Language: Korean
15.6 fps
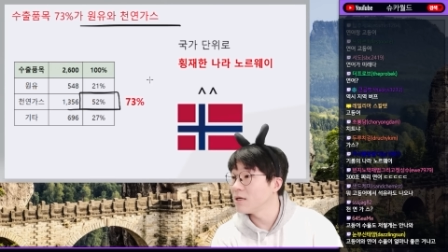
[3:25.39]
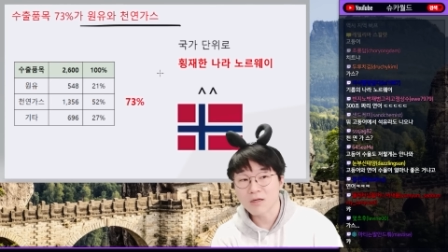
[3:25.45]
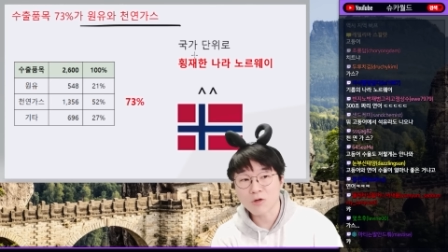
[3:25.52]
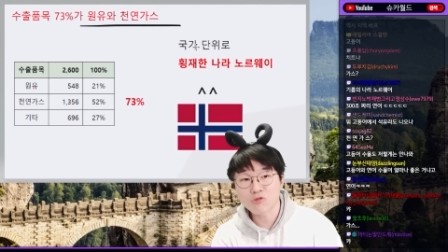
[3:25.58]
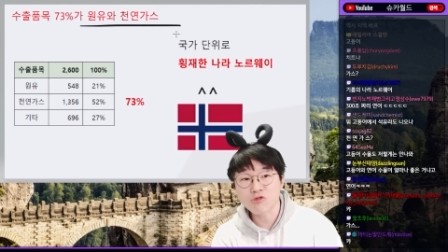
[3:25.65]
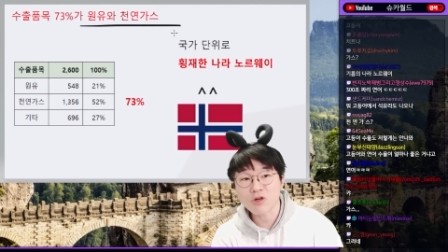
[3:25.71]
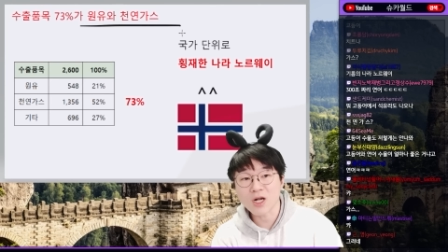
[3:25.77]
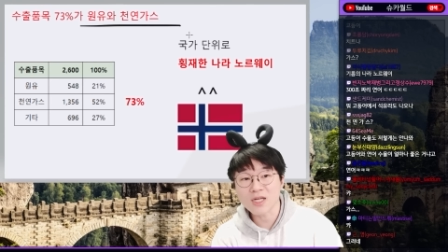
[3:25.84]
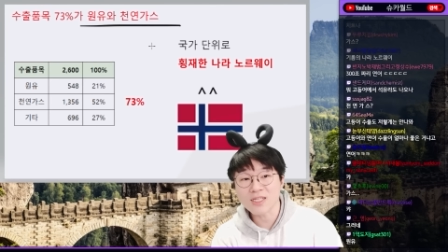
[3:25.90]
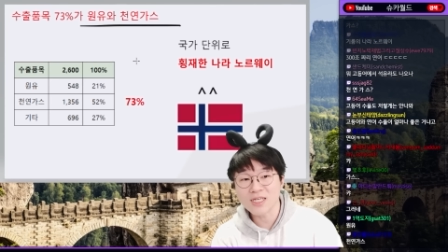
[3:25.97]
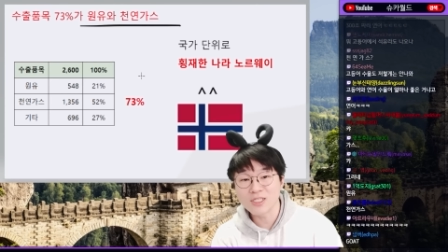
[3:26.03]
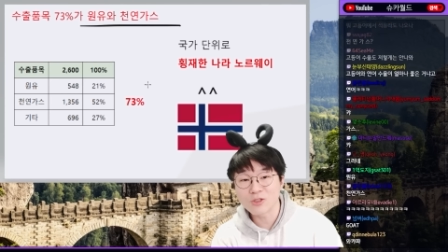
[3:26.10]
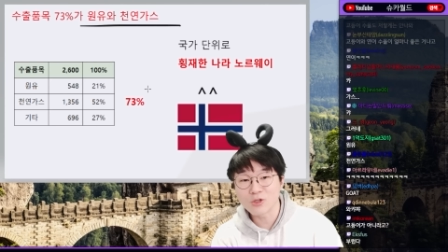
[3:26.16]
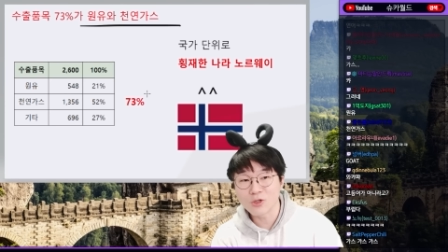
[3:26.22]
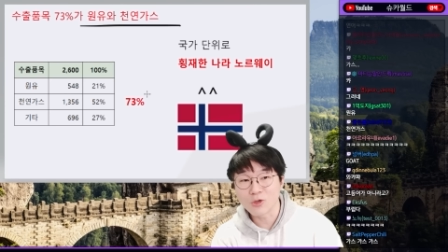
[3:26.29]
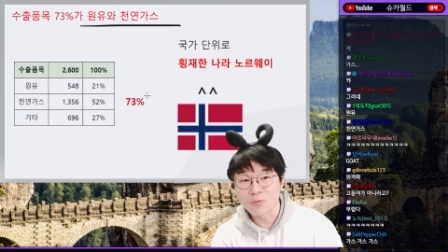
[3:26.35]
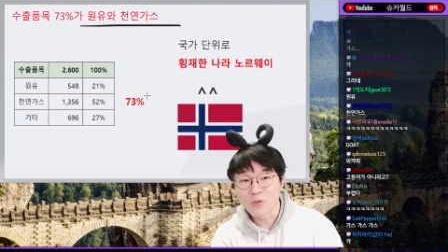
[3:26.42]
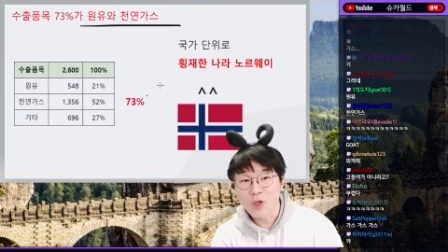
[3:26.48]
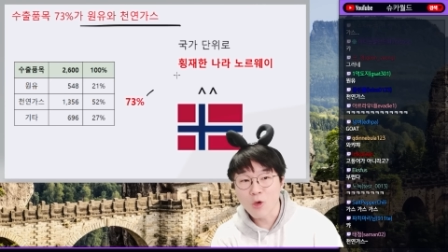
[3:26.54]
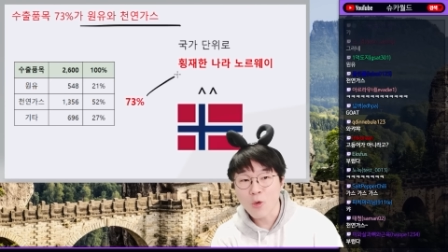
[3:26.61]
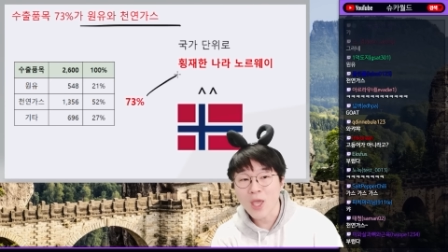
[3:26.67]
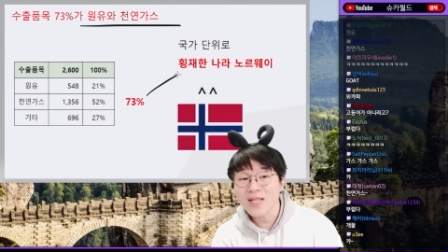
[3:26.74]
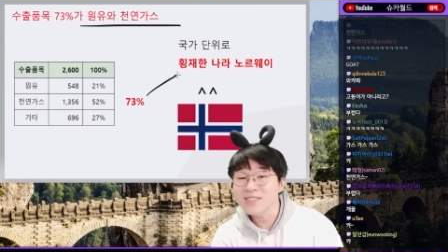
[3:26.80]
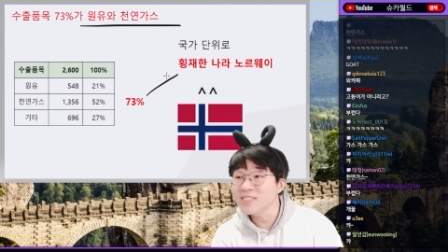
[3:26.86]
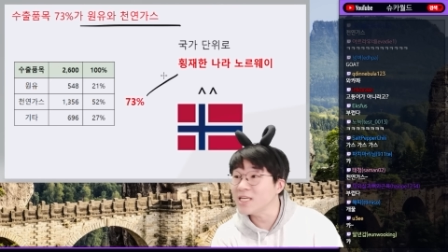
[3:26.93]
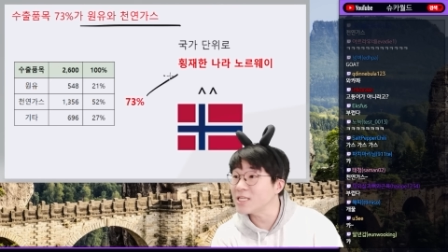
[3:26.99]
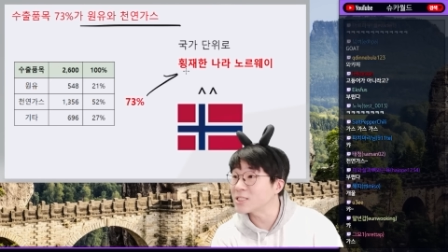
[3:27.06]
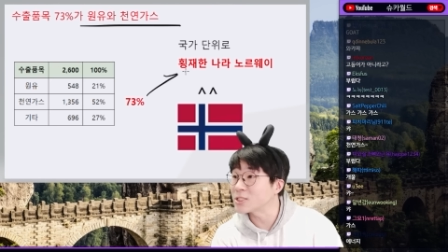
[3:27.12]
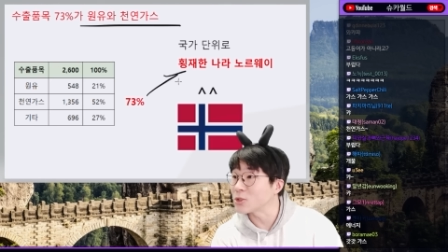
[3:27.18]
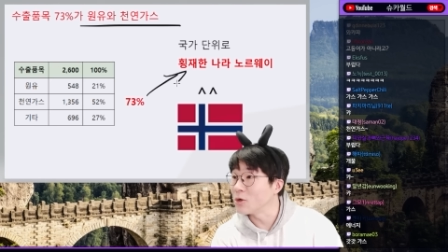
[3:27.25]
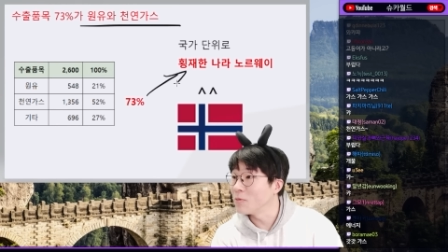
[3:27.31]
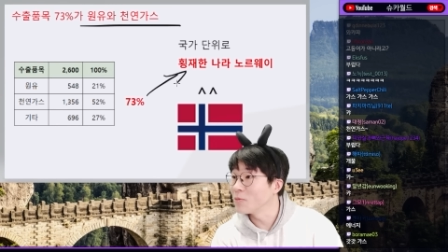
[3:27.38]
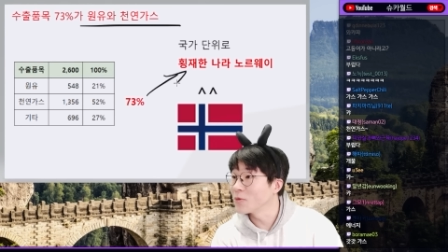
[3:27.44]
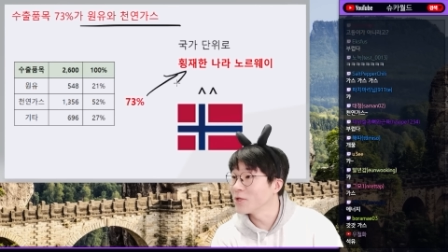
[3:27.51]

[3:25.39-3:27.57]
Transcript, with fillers: 그러니까 국가 단위로 횡재했어.